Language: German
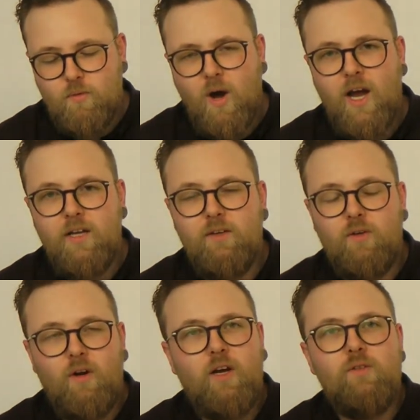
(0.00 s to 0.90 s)
Nur einen
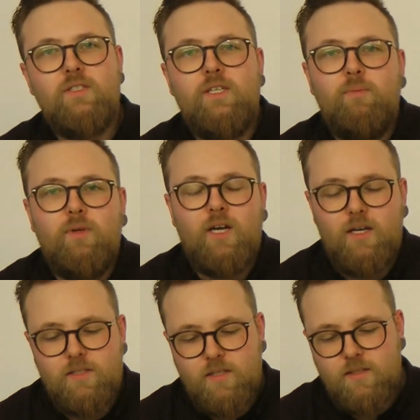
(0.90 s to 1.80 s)
Dollar und
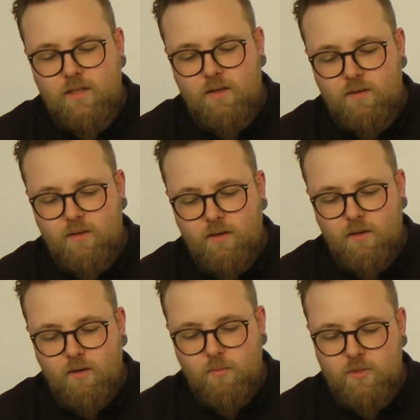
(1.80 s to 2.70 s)
87 Cent,
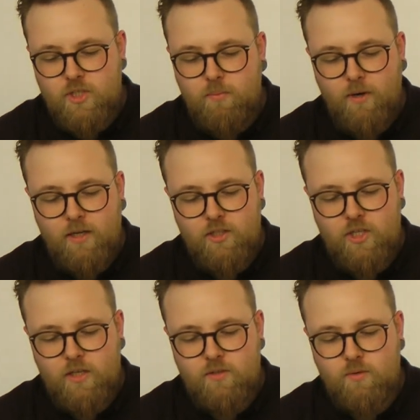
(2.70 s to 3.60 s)
um Jim ein
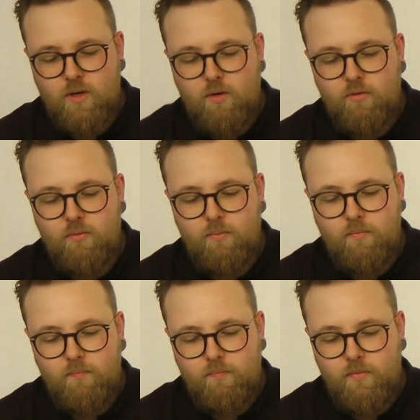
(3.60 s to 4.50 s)
Geschenk zu kaufen.
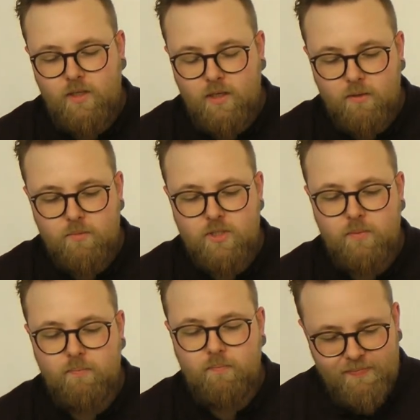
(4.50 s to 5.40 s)
Ihrem
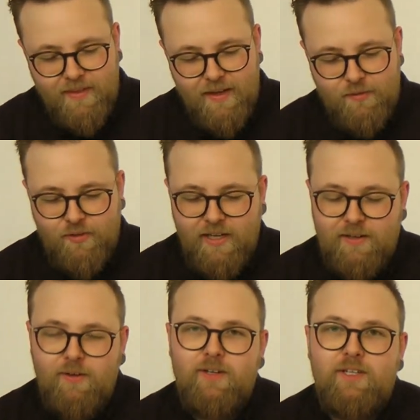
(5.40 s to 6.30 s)
Jim. Viele
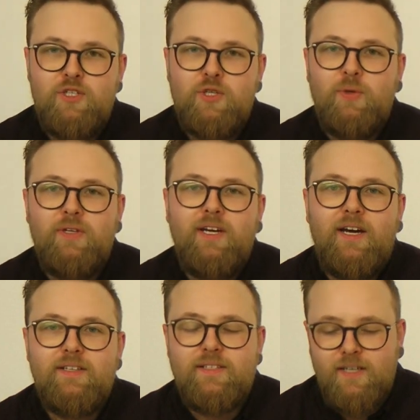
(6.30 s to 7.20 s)
glückliche Stunden
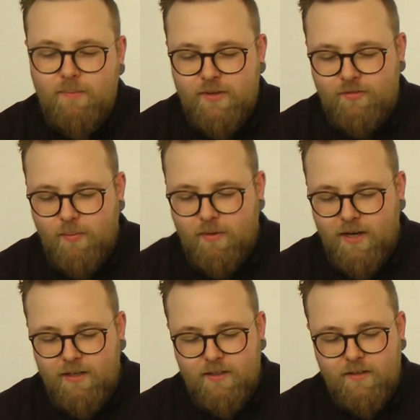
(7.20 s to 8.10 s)
hatte sie damit
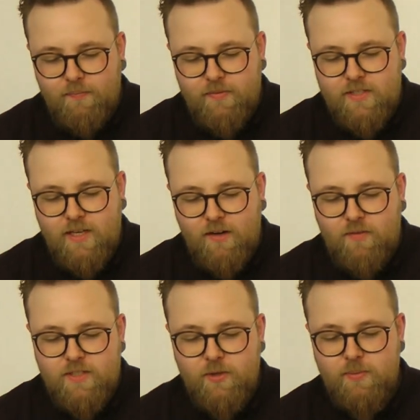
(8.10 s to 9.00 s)
verbracht, sich
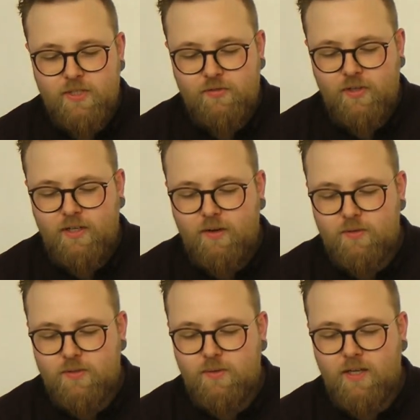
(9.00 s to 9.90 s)
etwas Hübsches für ihn
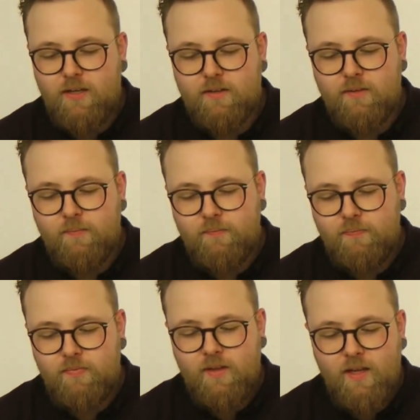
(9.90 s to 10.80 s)
auszudenken.
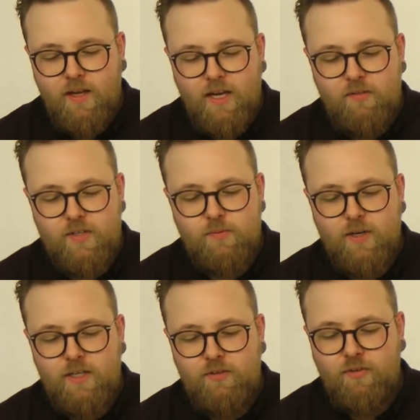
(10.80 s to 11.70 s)
Etwas
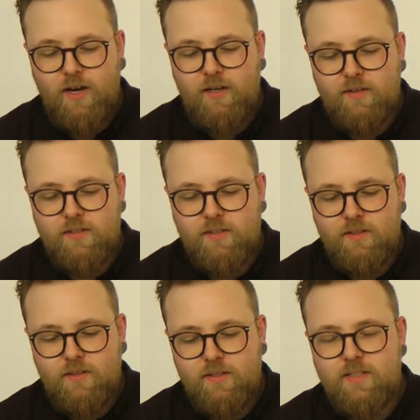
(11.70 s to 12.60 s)
wirklich Feines,
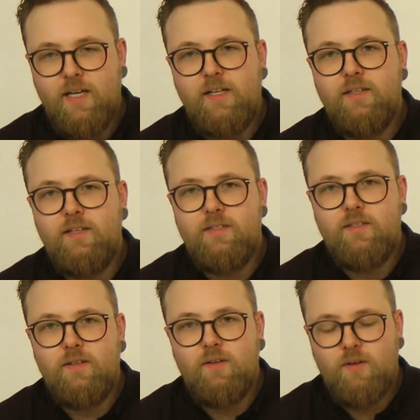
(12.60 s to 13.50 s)

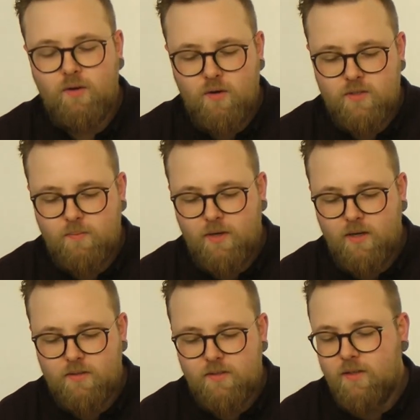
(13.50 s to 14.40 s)
Seltenes,
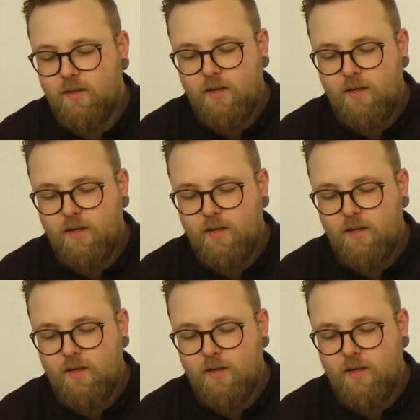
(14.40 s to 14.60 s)
Kostbares.